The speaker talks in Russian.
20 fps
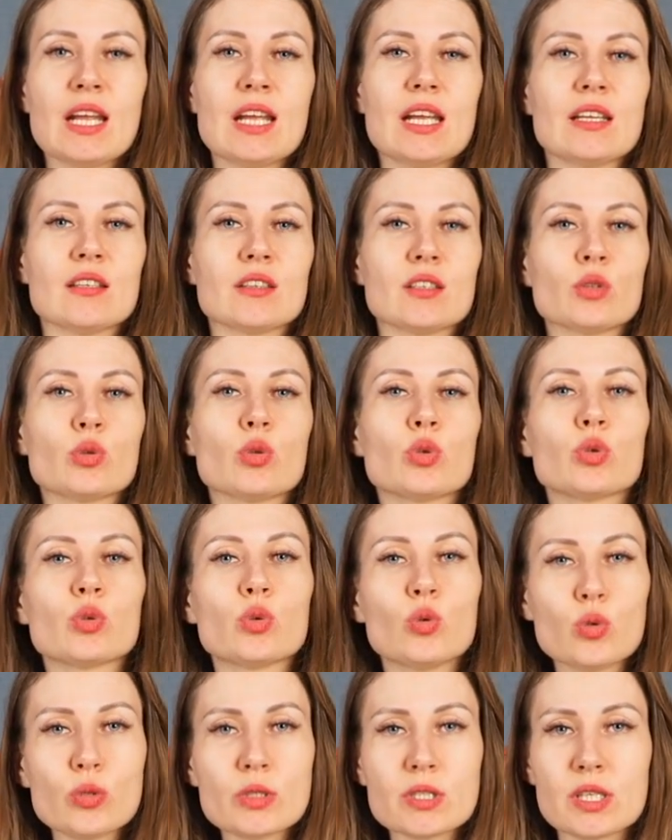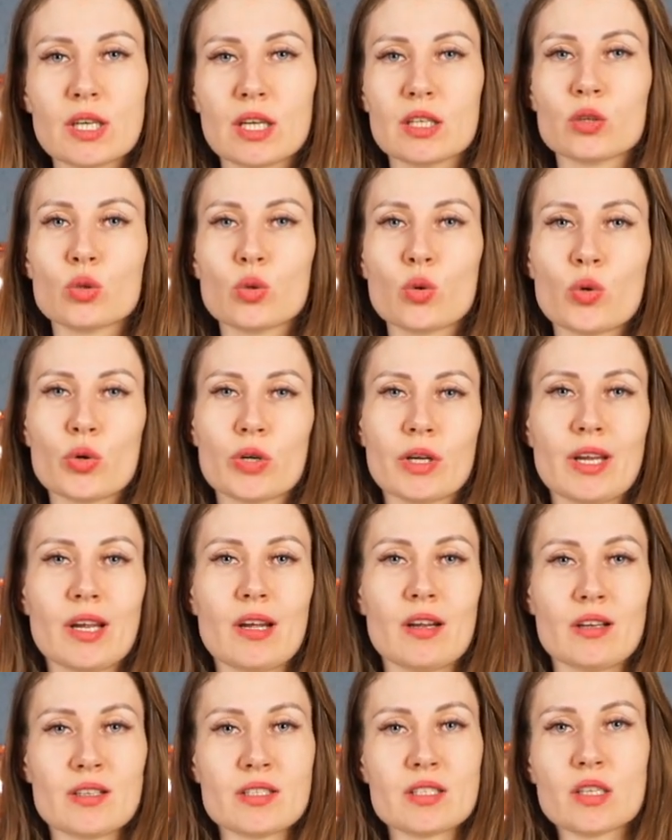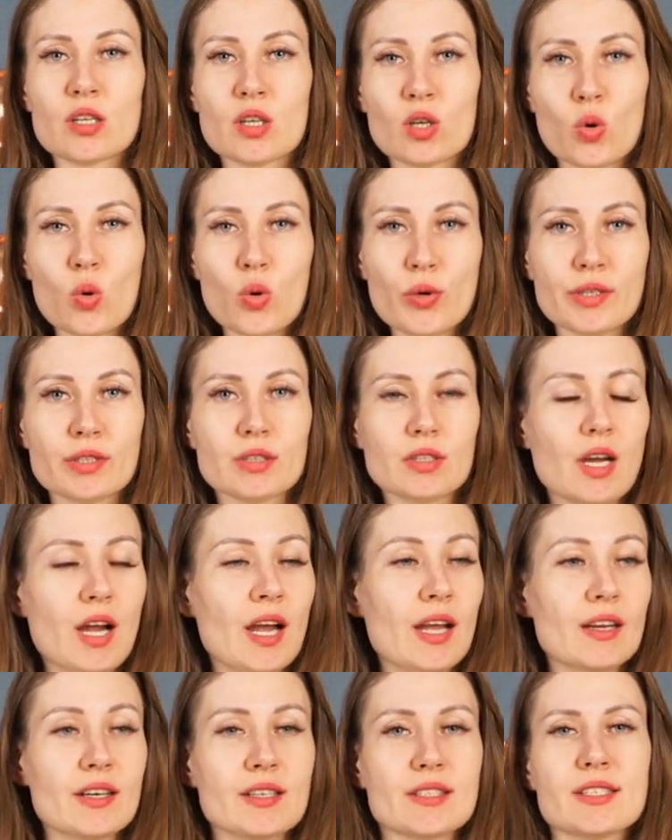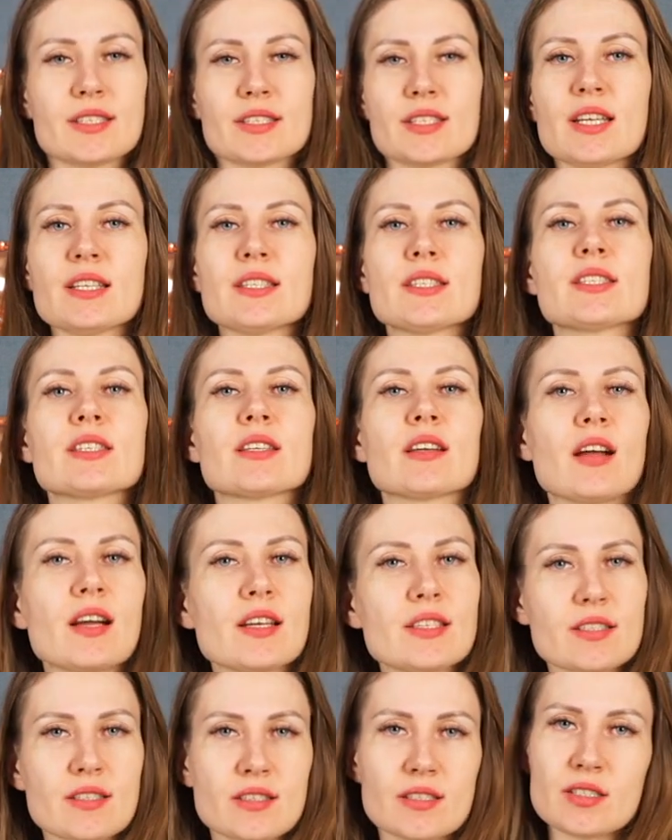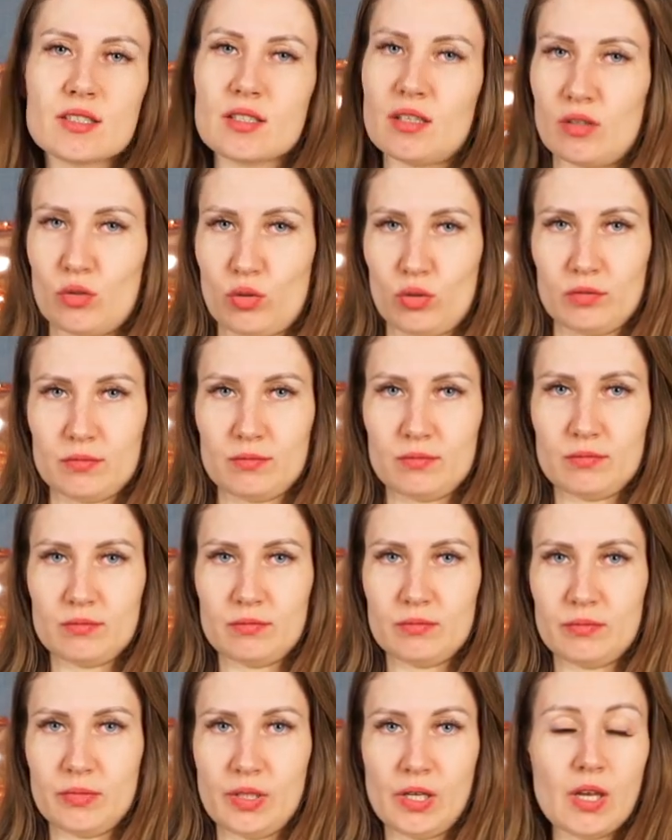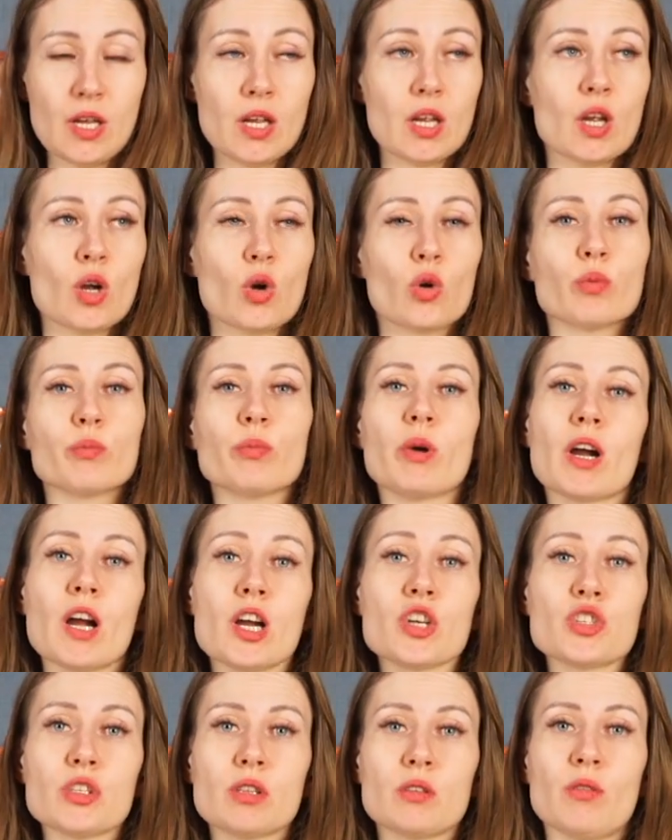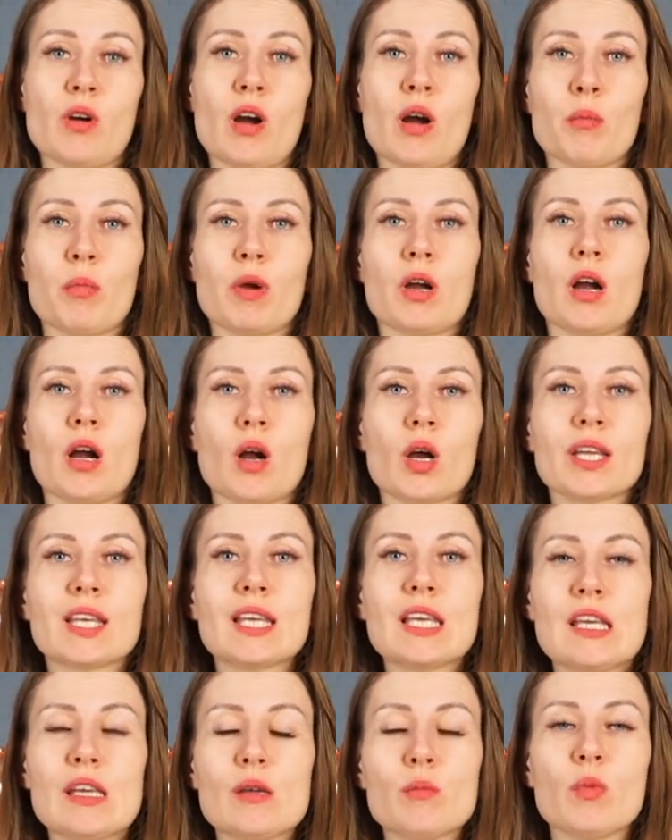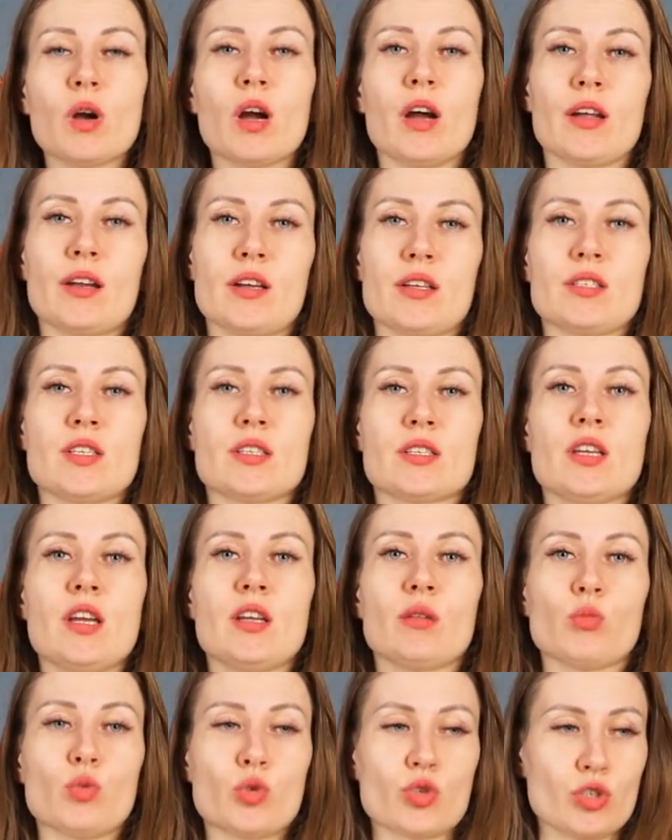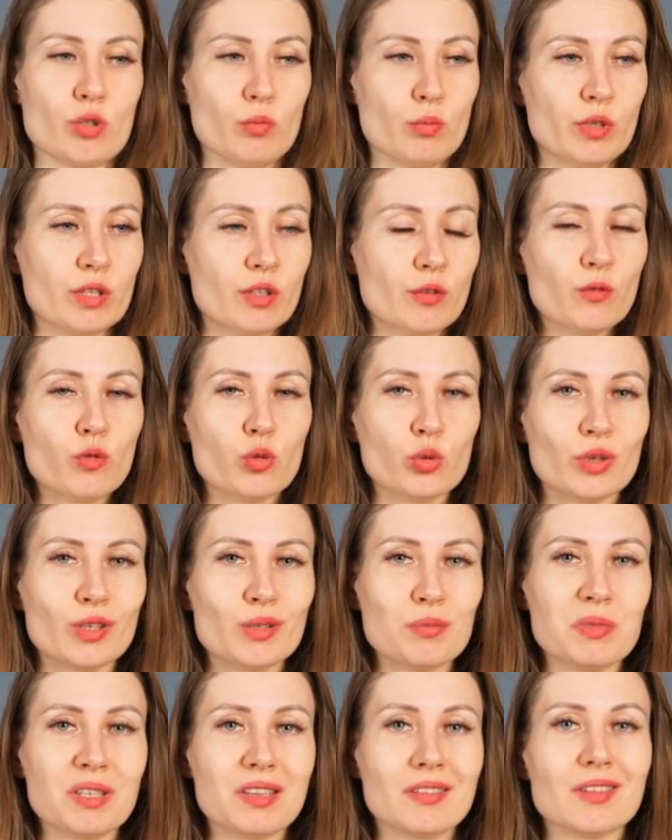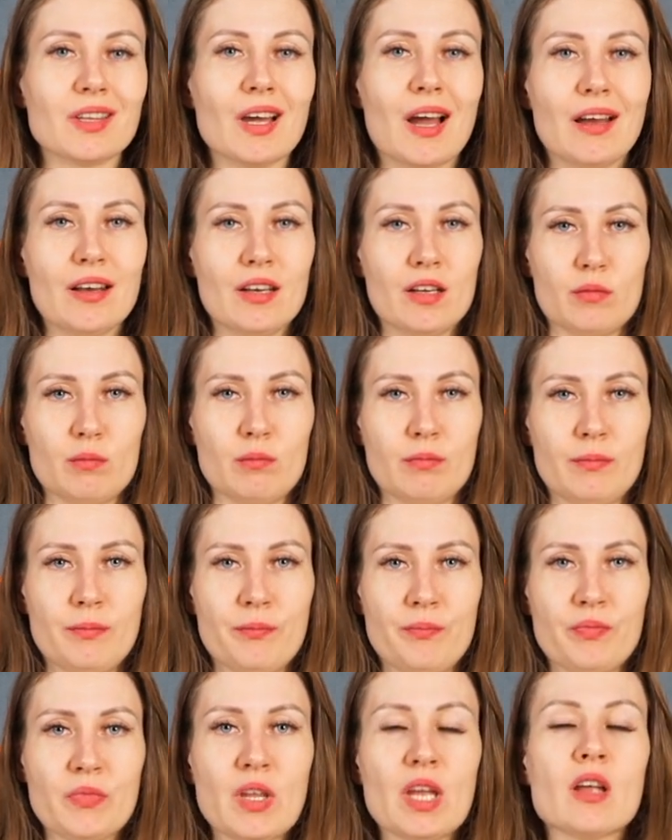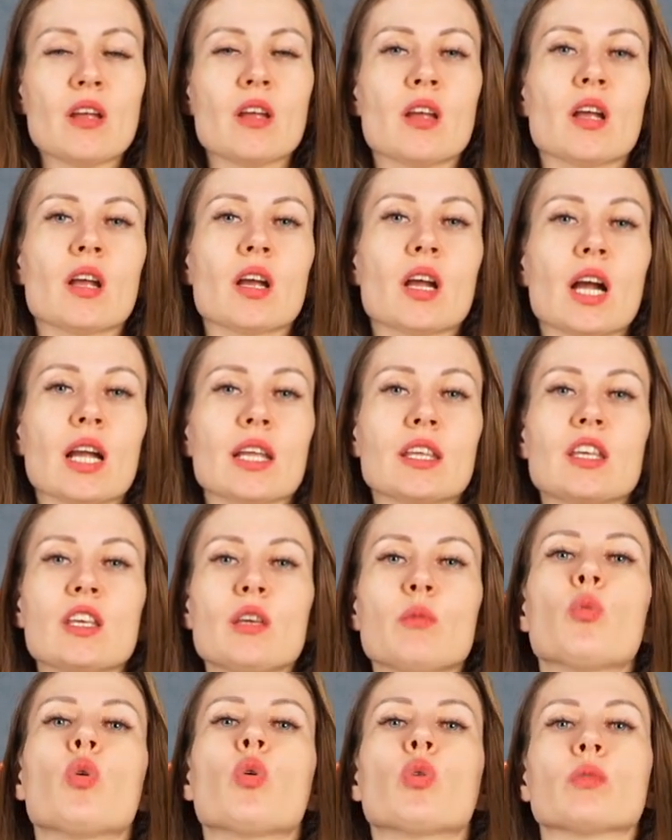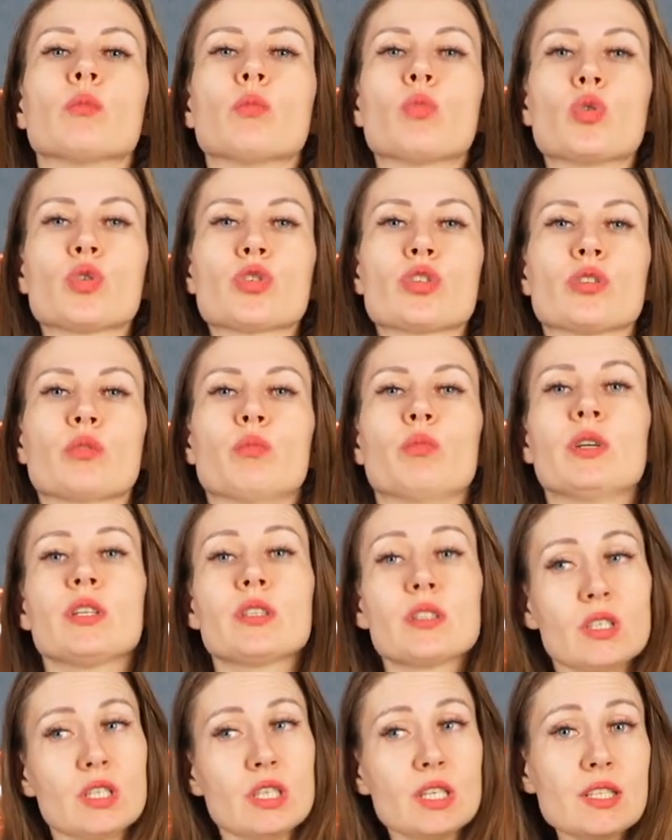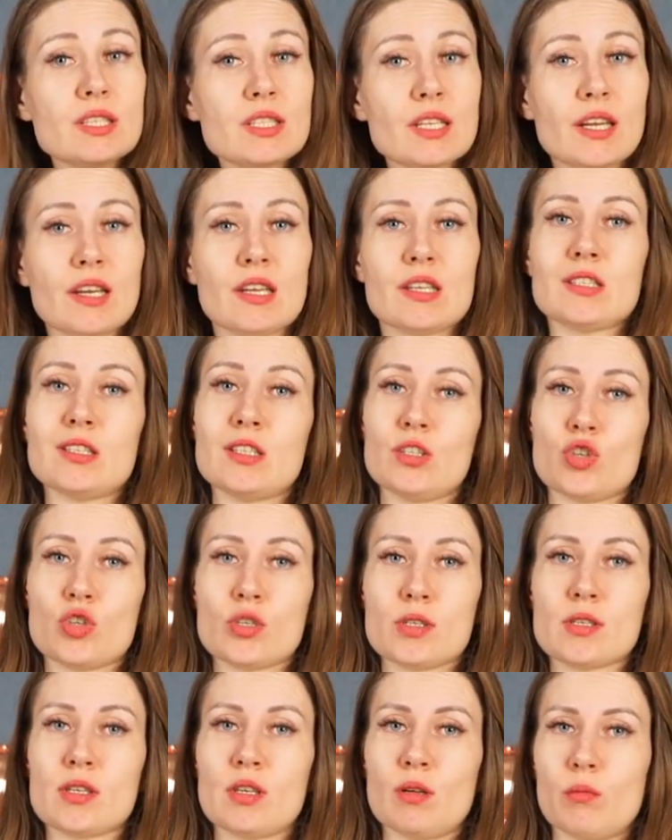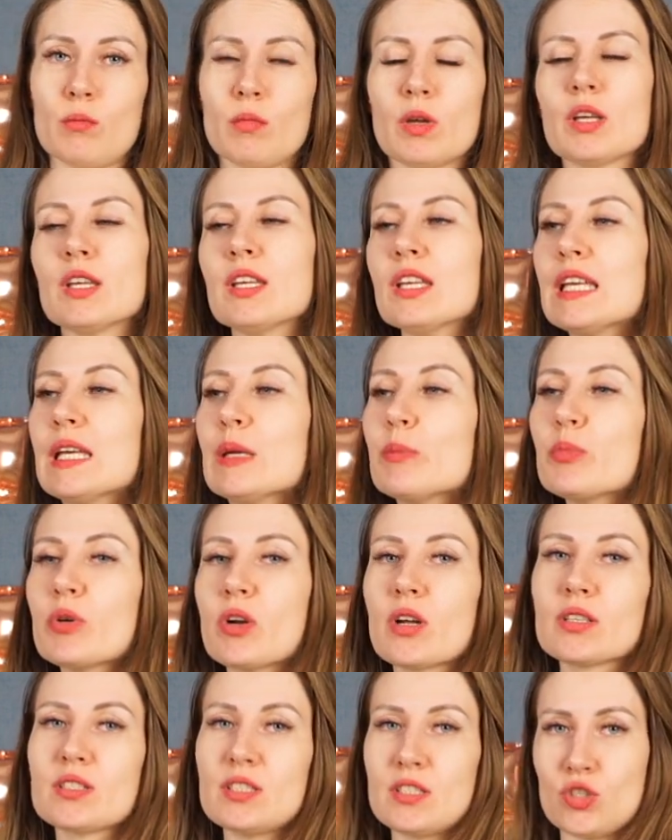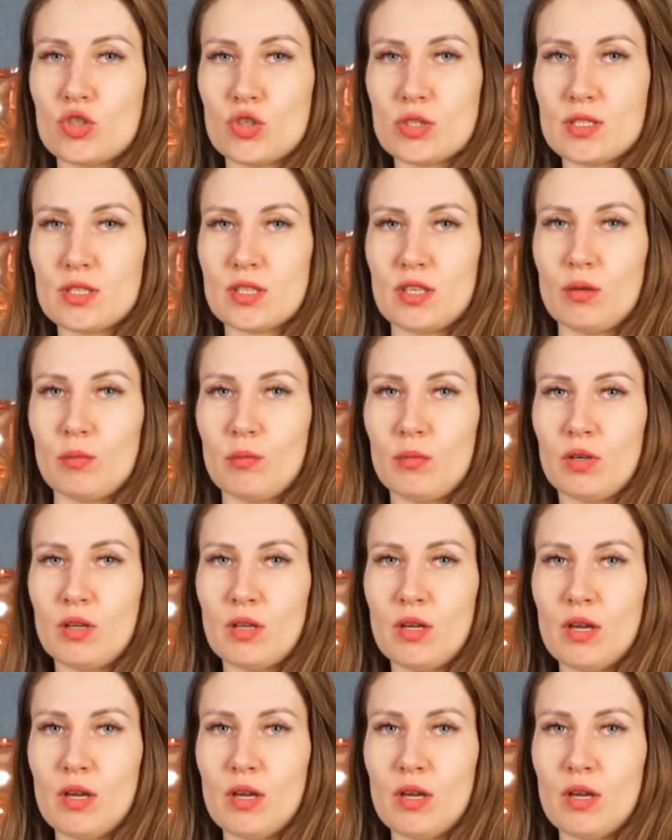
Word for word: Это тот курс, который раскроет аэродизайн с разных сторон – он покажет вам, каким аэродизайн может быть фундаментальным, каким он может быть и теоретическим, и практическим,